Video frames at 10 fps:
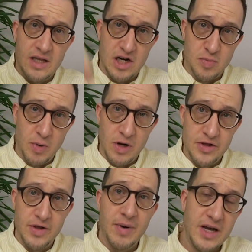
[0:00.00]
der
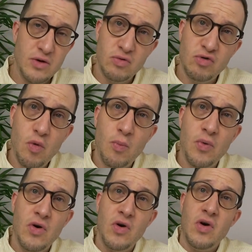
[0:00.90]
Spalte bei YouTube.
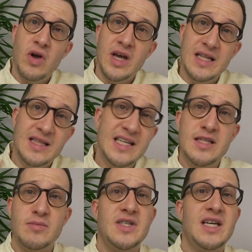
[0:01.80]
In
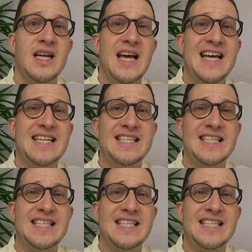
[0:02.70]
diesem Sinne,